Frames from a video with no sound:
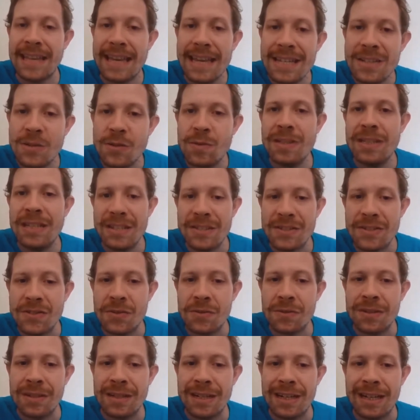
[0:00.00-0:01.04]
Desde o
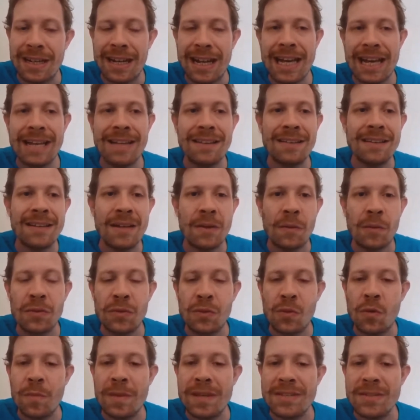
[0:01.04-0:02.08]
início, lá
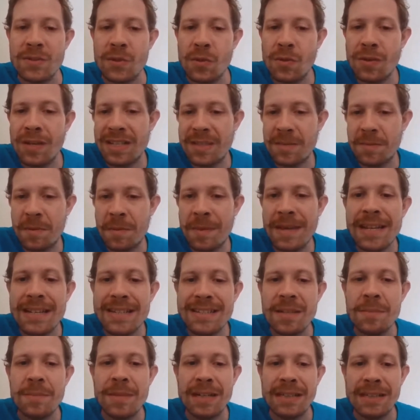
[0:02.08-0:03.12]
quando começou as
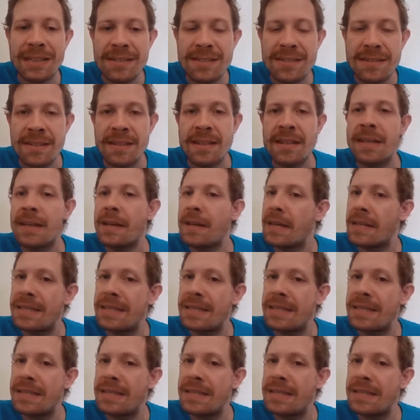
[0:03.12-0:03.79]
primeiras semanas,